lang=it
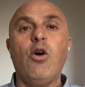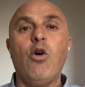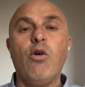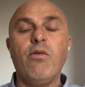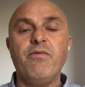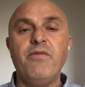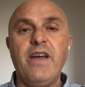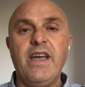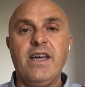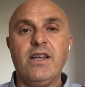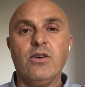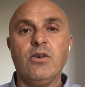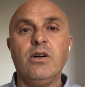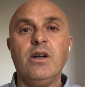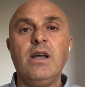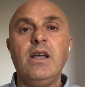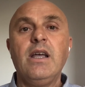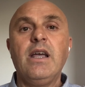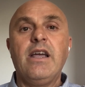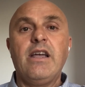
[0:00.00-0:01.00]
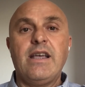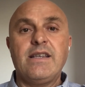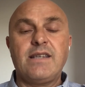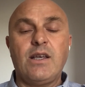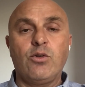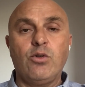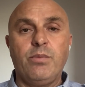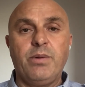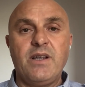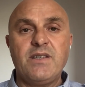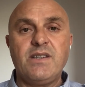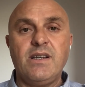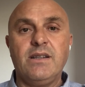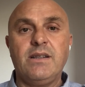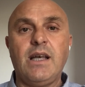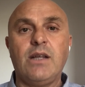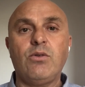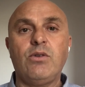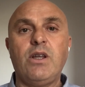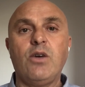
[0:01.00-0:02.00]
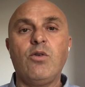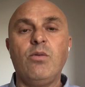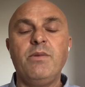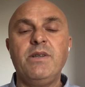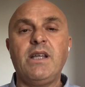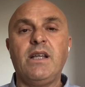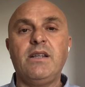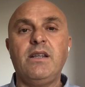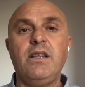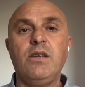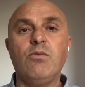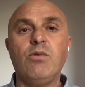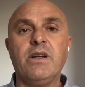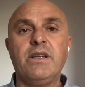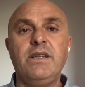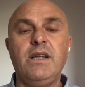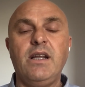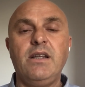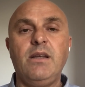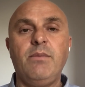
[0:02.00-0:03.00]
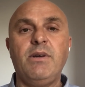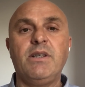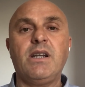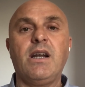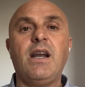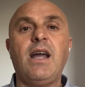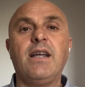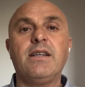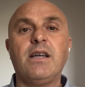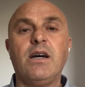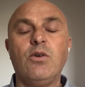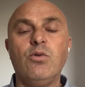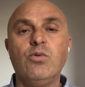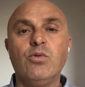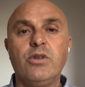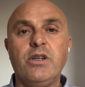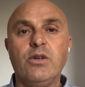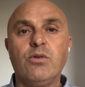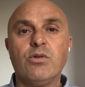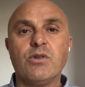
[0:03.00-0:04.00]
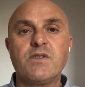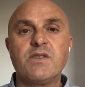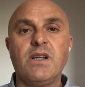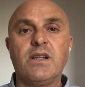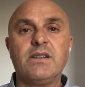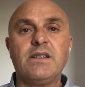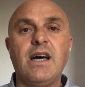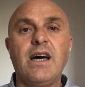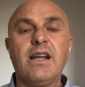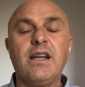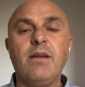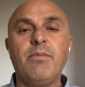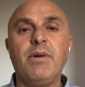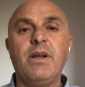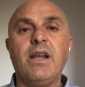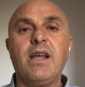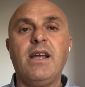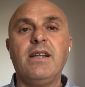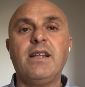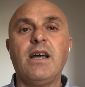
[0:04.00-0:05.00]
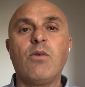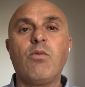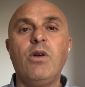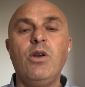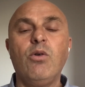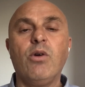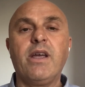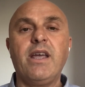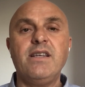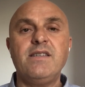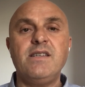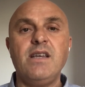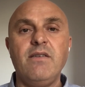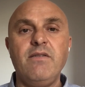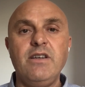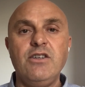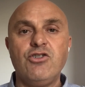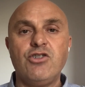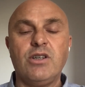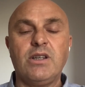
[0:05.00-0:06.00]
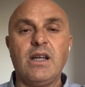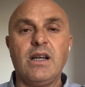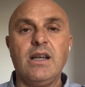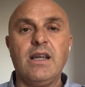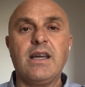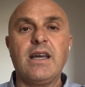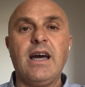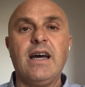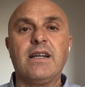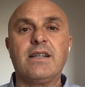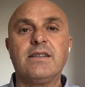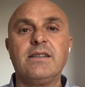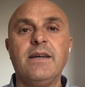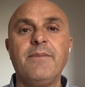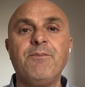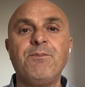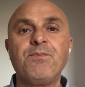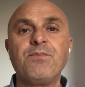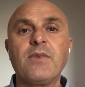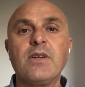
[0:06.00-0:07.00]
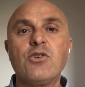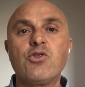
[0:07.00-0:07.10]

ovvero è stato presentato dai comitati di quartiere di Pietralata un ricorso al TAR perché da quello che si evince dalle carte